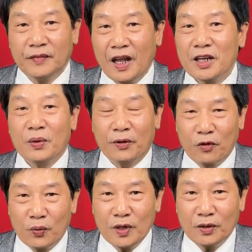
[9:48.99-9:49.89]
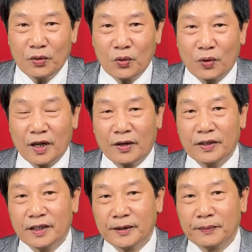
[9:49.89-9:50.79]
hai điều hạnh phúc nhất của cuộc đời con
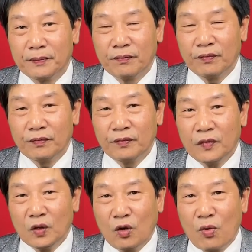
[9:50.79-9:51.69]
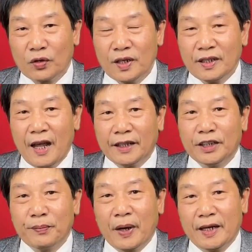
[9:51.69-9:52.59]
người có một triết gia
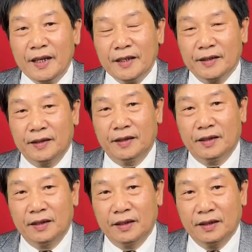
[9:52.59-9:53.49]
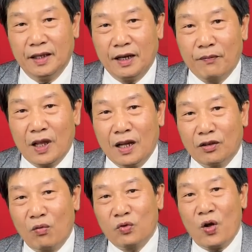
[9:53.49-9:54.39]
người Mỹ đó, thì ông ta
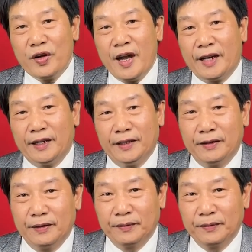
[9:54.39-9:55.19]
cũng nói rằng à,